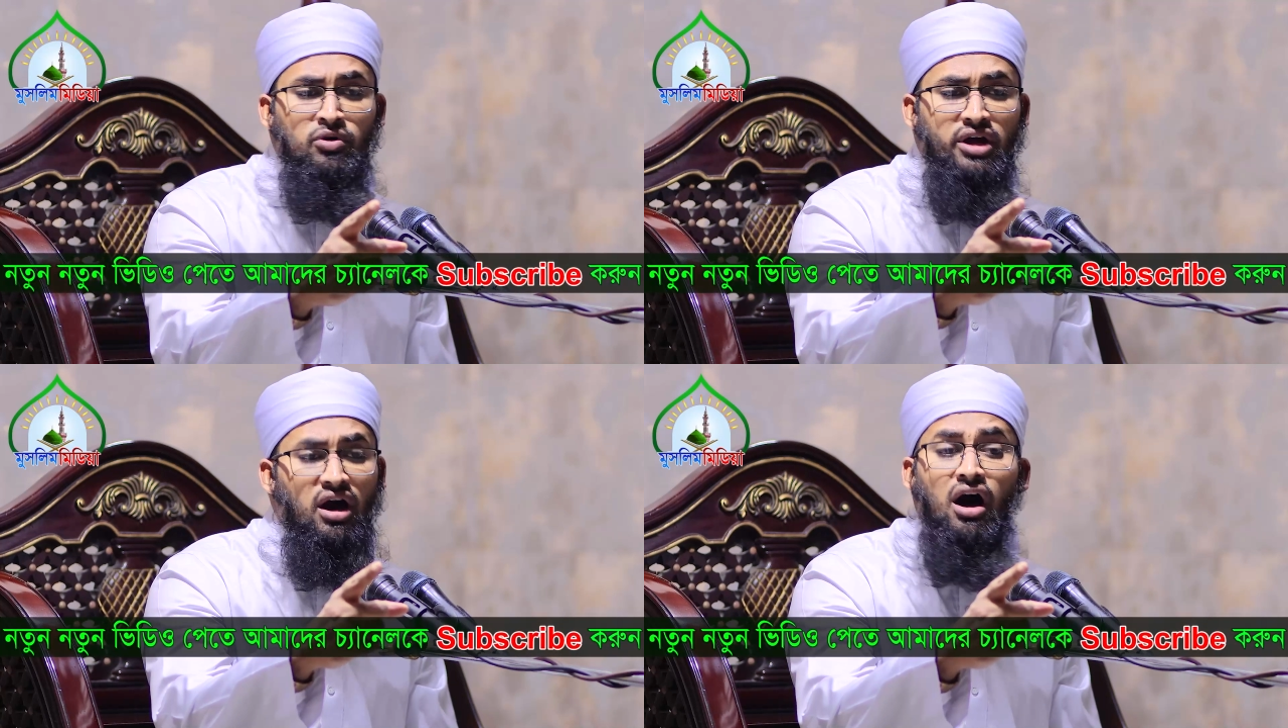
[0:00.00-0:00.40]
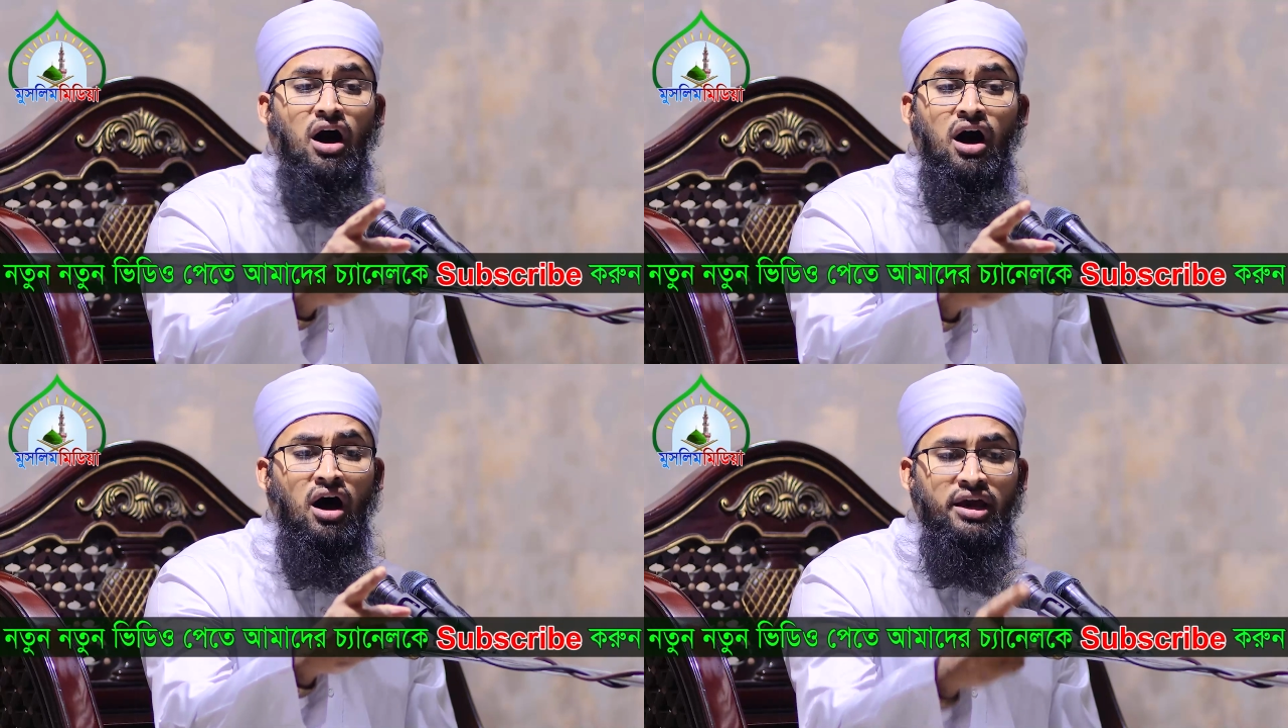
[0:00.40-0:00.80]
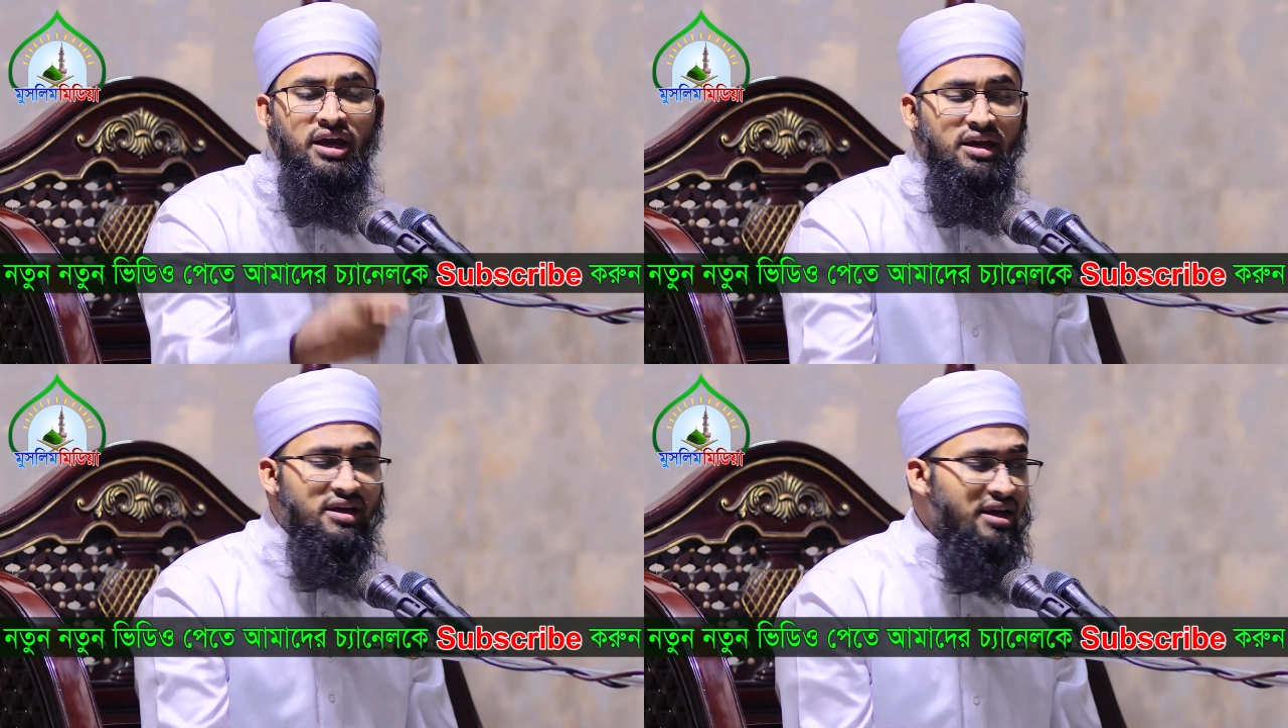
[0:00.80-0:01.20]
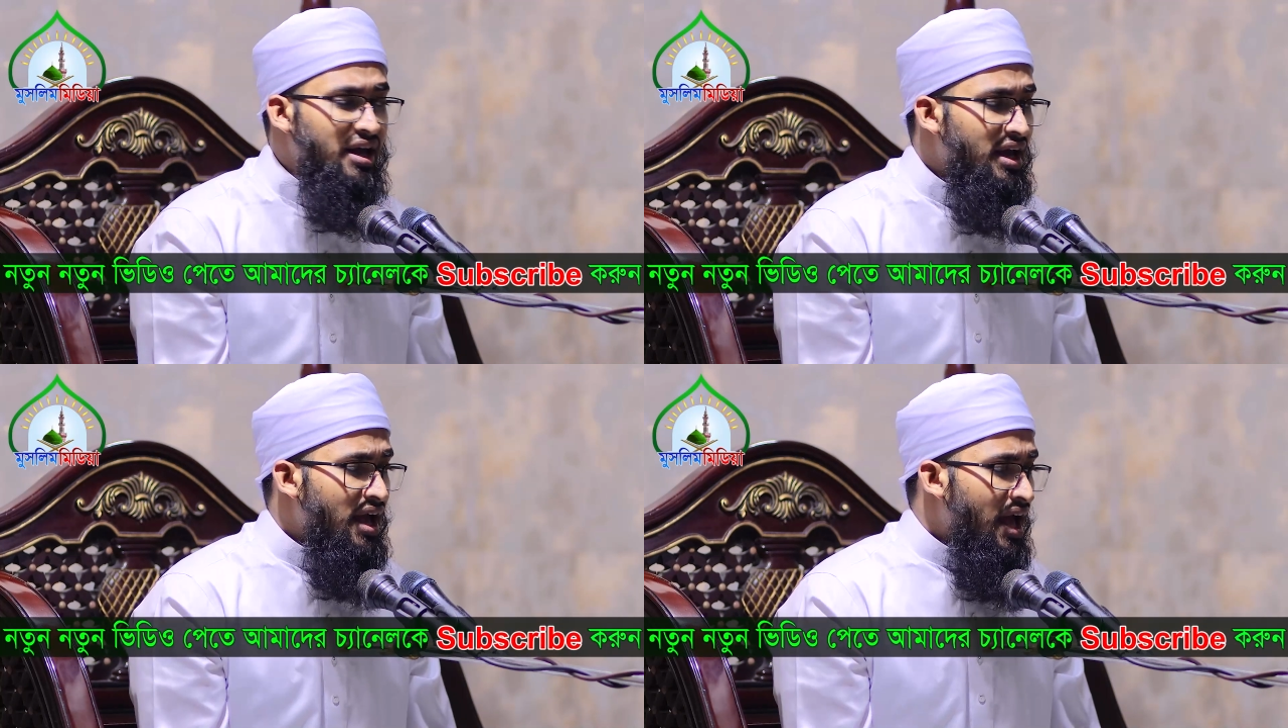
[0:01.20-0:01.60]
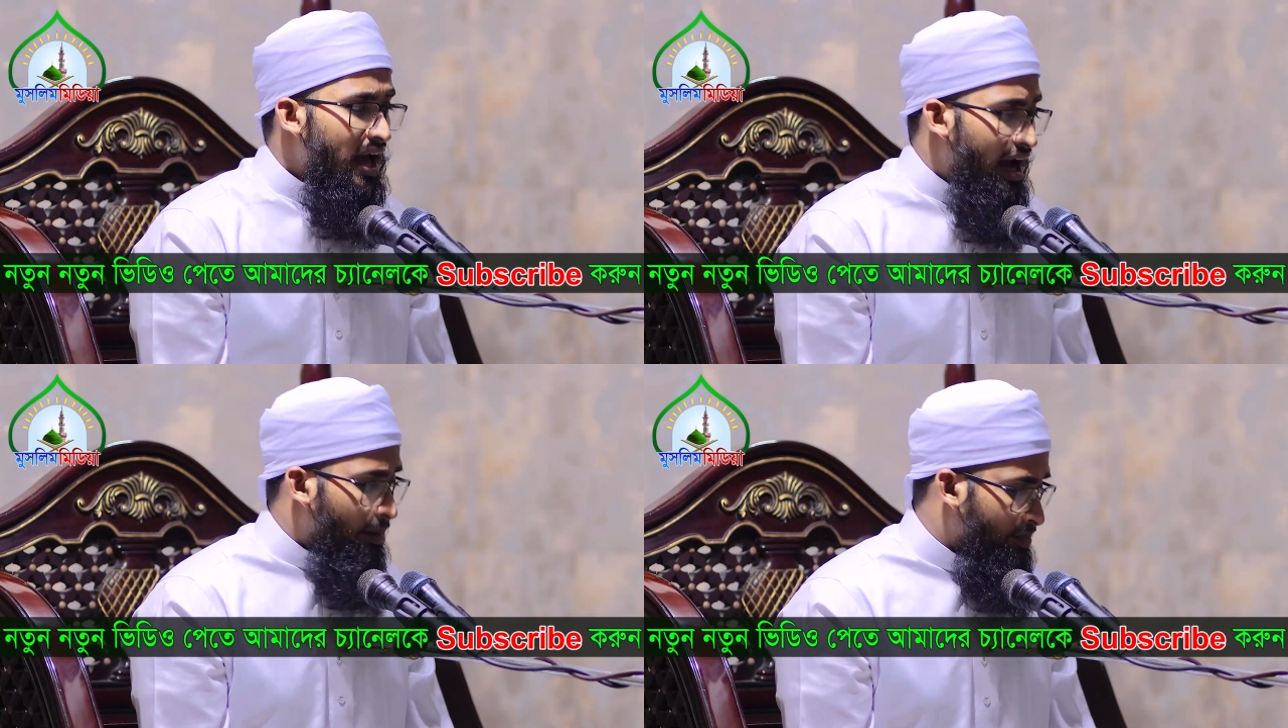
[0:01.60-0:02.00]
মনে হয়
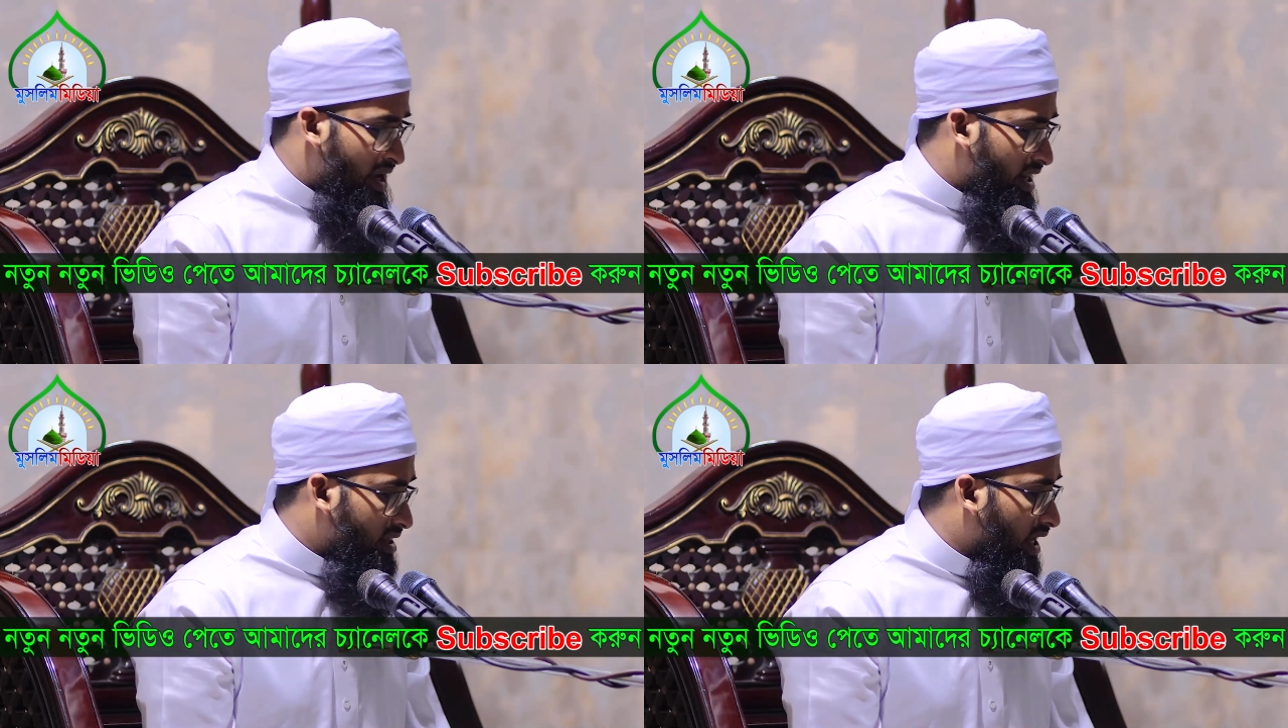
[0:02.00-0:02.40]
আপনার